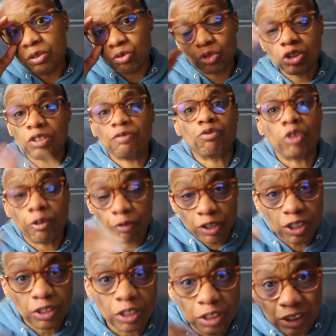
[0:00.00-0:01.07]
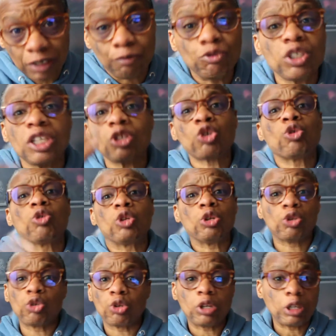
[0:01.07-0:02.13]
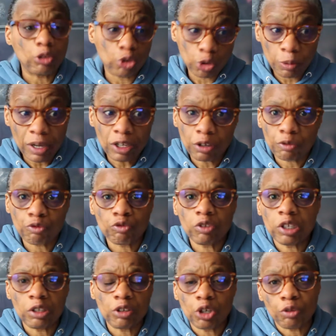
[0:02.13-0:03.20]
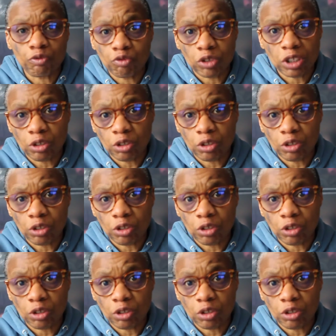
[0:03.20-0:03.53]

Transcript: Donc c'est en fait c'est vous qui êtes le, cobaye quand vous voulez quand vous